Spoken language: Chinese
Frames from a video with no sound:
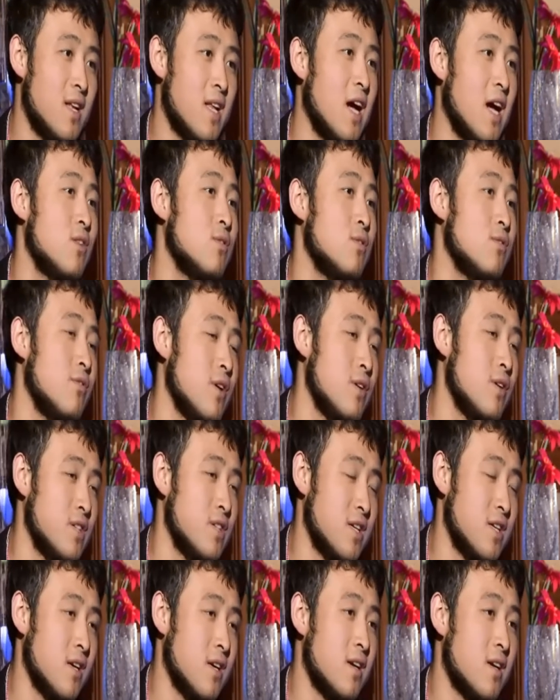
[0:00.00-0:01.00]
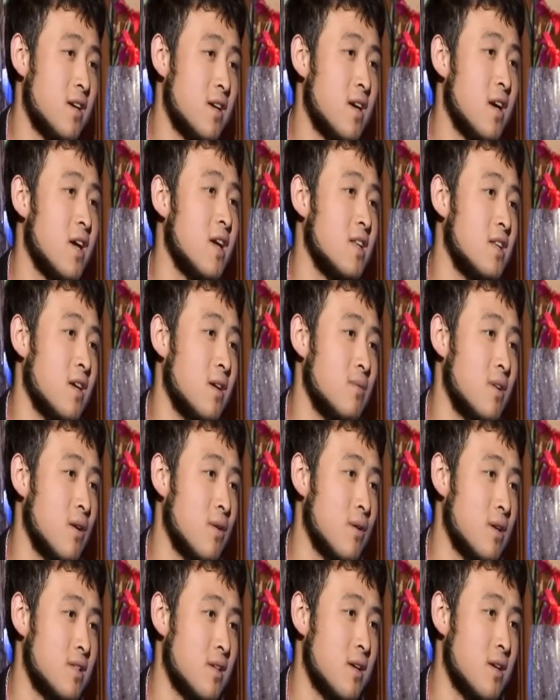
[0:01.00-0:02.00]
哪种费用是可以得不到
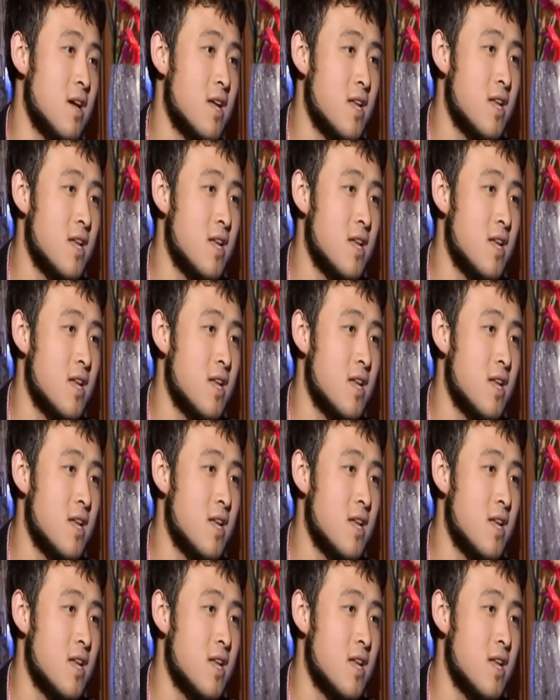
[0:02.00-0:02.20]
回赐。